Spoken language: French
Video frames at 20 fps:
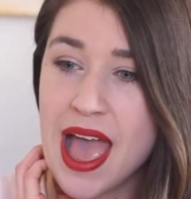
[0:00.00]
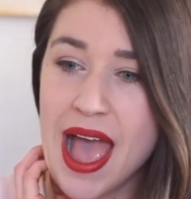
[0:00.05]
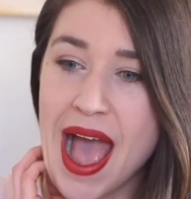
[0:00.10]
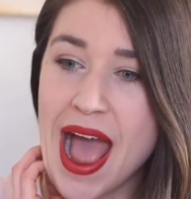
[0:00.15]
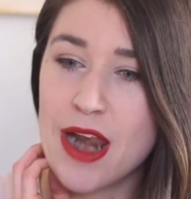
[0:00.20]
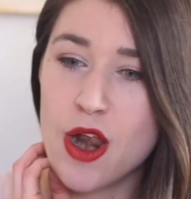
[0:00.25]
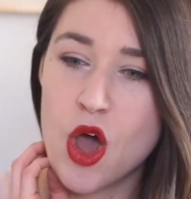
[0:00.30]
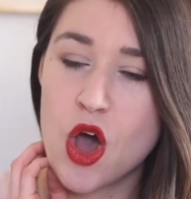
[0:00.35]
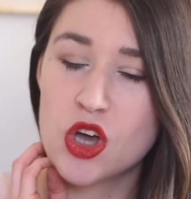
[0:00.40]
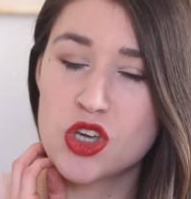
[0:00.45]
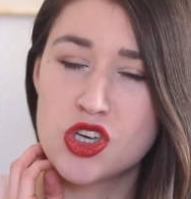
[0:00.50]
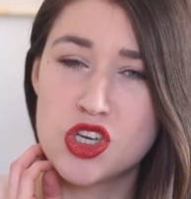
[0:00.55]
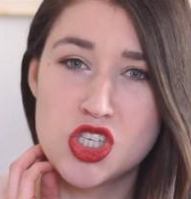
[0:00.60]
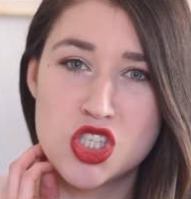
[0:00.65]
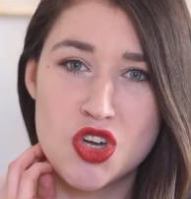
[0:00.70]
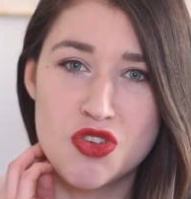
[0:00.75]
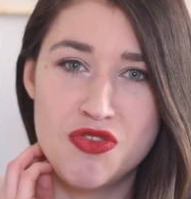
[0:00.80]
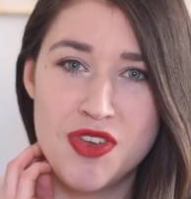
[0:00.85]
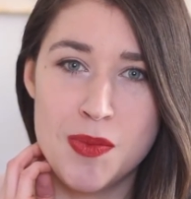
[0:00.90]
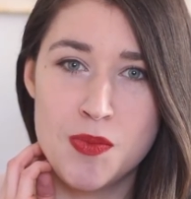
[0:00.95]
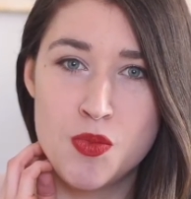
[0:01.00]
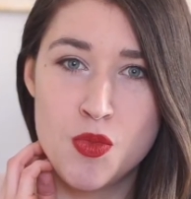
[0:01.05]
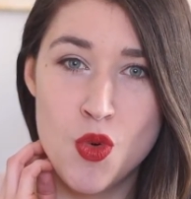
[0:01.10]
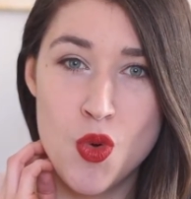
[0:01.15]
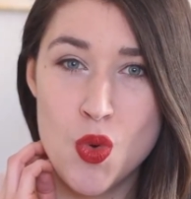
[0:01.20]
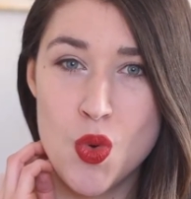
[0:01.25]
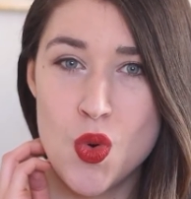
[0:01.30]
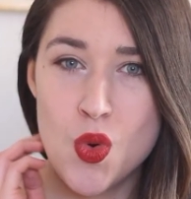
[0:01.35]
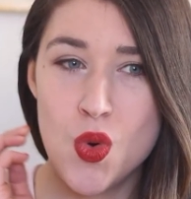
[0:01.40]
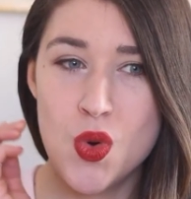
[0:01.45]
alors que je fais
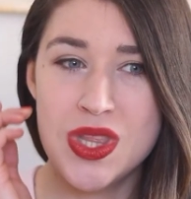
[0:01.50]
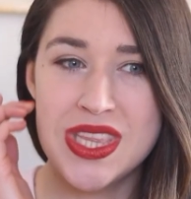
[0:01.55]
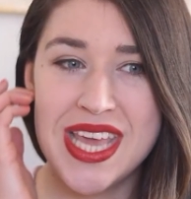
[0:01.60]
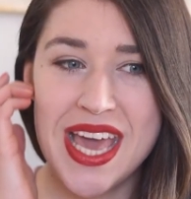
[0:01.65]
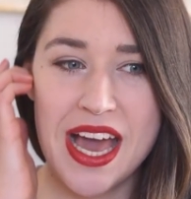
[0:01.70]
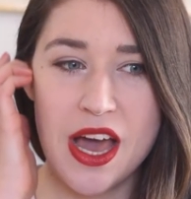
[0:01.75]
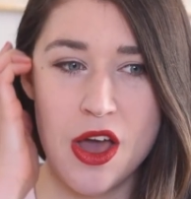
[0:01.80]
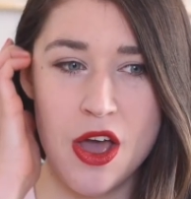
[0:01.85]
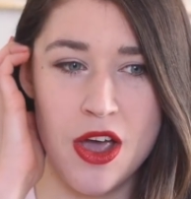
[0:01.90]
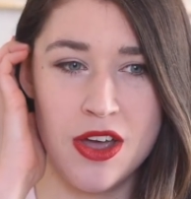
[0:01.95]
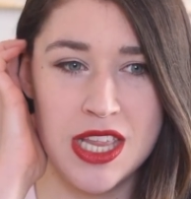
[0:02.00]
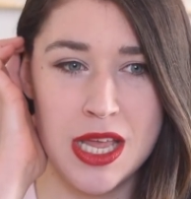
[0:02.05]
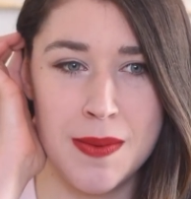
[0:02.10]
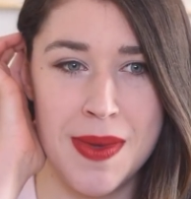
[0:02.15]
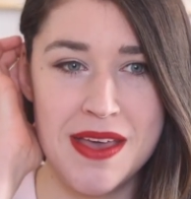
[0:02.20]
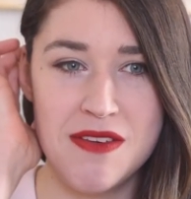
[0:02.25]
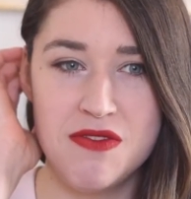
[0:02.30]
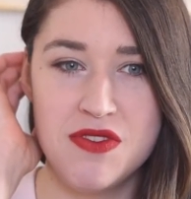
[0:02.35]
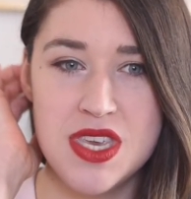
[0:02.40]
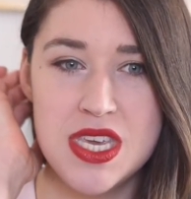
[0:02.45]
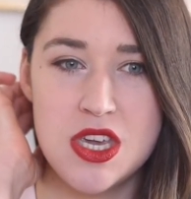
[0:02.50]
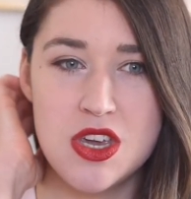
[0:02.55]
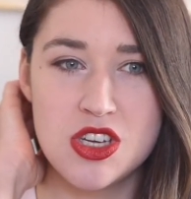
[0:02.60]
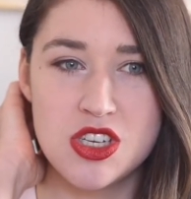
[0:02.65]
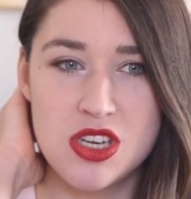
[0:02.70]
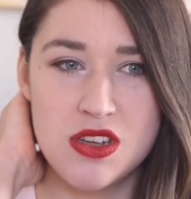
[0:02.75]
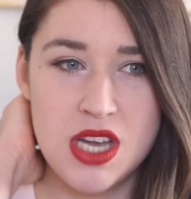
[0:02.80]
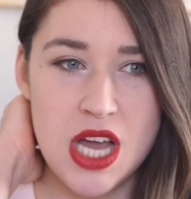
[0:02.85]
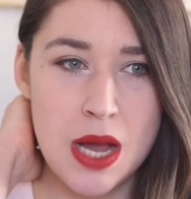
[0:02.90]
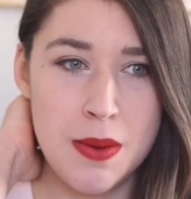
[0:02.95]
beaucoup d'erreurs dans ma vie, que
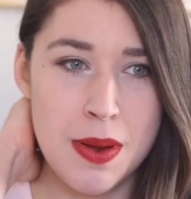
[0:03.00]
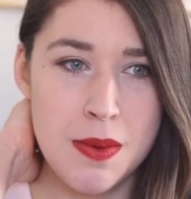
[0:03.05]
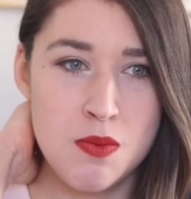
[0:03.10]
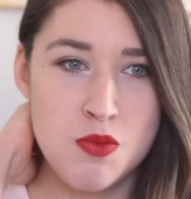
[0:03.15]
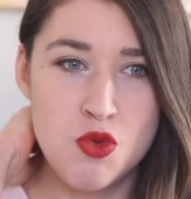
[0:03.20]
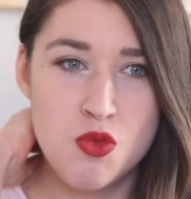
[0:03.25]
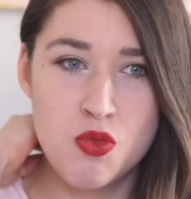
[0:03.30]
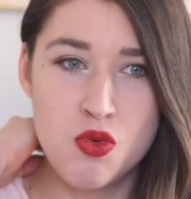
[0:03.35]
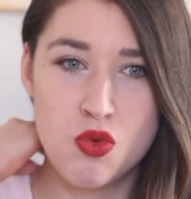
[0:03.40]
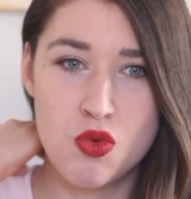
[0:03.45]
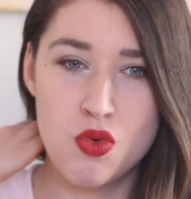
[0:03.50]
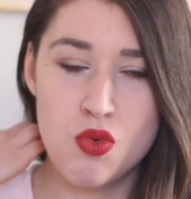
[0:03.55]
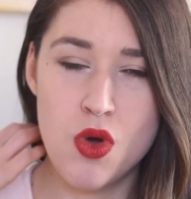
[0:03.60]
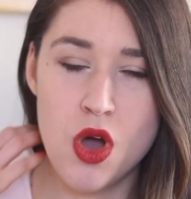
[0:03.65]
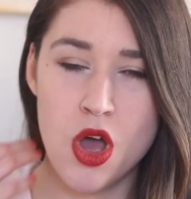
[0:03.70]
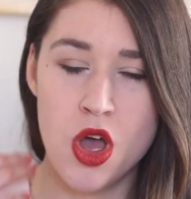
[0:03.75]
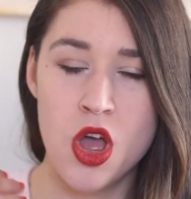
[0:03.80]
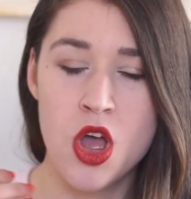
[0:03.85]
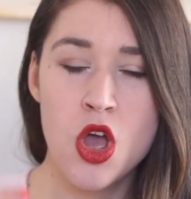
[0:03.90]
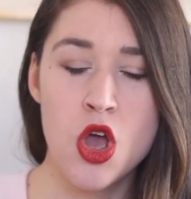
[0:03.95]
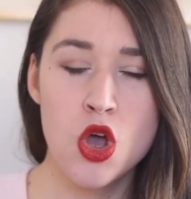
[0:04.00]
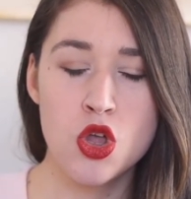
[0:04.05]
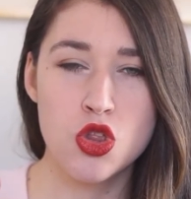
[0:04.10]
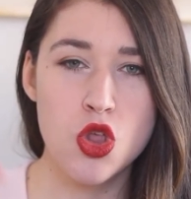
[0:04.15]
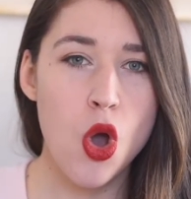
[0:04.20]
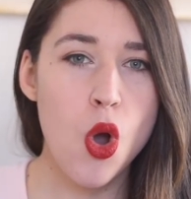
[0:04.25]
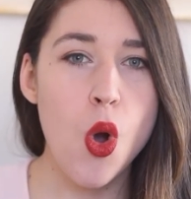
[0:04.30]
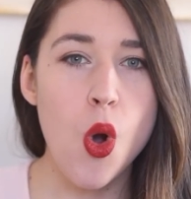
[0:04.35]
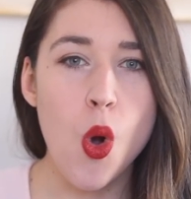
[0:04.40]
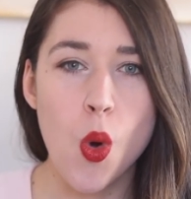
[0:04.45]
j'ai quand même eu beaucoup euh,
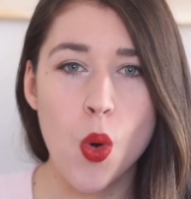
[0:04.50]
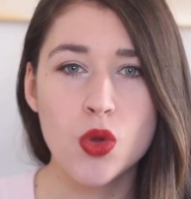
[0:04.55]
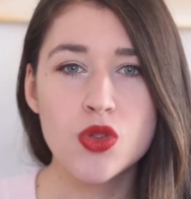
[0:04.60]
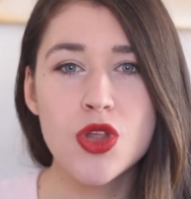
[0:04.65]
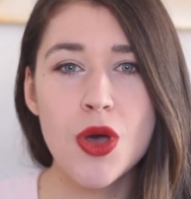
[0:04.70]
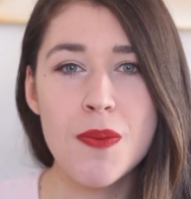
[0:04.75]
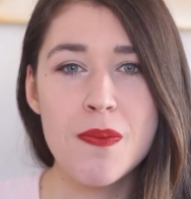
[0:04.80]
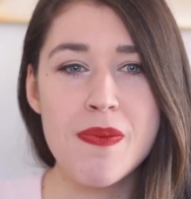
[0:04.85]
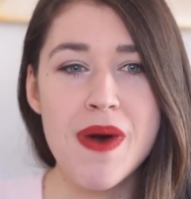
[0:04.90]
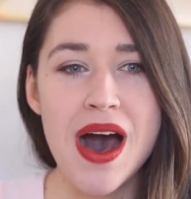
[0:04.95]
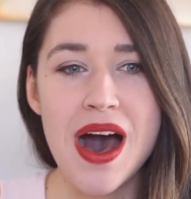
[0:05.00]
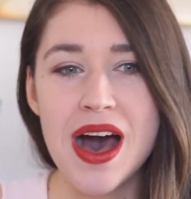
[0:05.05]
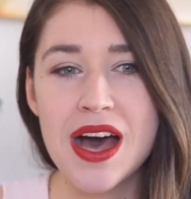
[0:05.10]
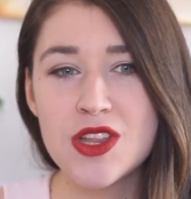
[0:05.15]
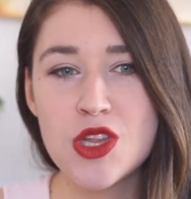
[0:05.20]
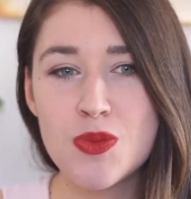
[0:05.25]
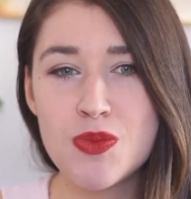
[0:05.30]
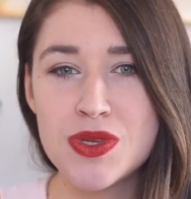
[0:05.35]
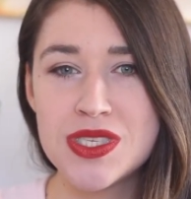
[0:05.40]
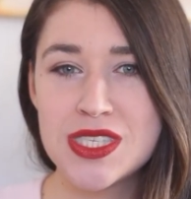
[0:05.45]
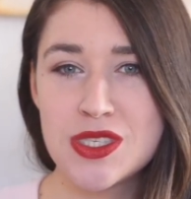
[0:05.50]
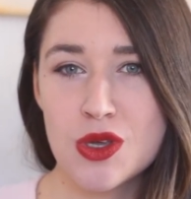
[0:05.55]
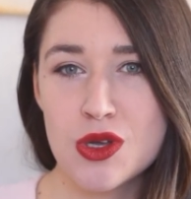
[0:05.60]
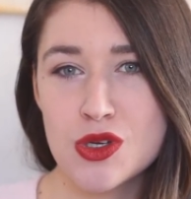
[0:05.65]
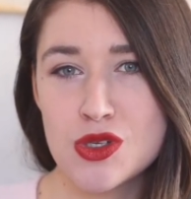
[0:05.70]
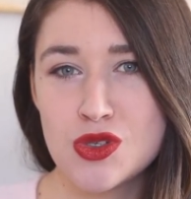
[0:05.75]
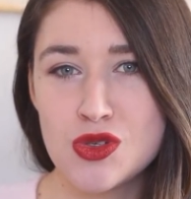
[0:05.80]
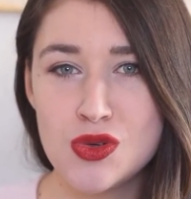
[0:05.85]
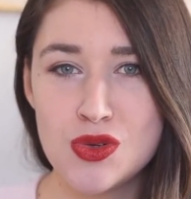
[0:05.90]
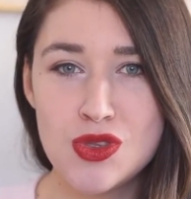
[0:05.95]
de hauts, de bas, de petites
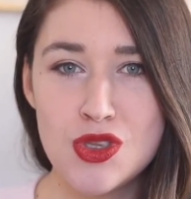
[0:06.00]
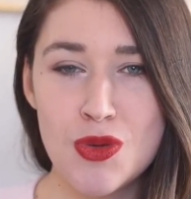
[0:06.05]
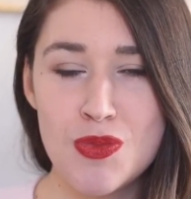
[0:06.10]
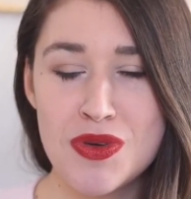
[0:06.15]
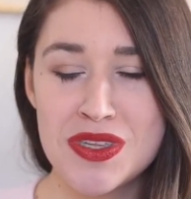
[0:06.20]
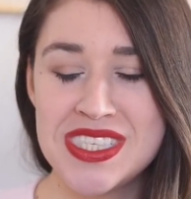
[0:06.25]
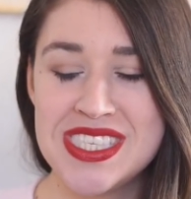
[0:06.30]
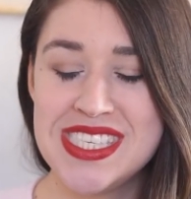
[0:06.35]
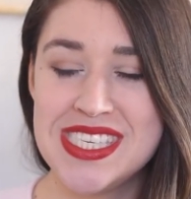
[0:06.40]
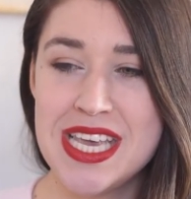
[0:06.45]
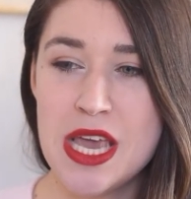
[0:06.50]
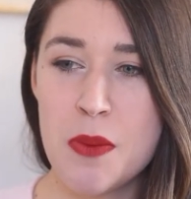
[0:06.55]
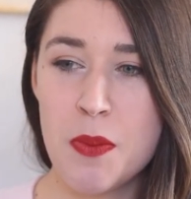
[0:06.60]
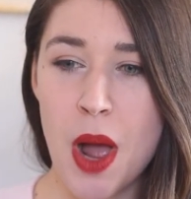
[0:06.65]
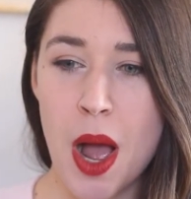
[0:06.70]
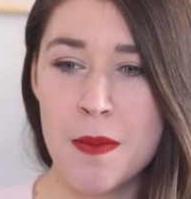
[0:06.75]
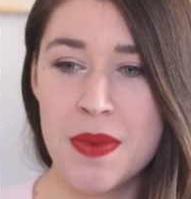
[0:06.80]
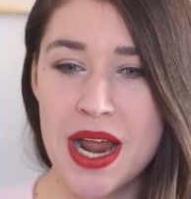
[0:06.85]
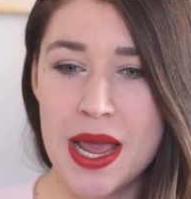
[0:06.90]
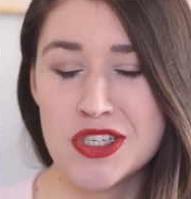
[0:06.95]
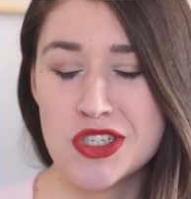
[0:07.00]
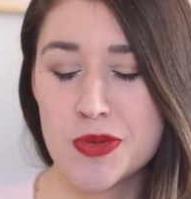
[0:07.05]
rechutes, de petits euh, problèmes.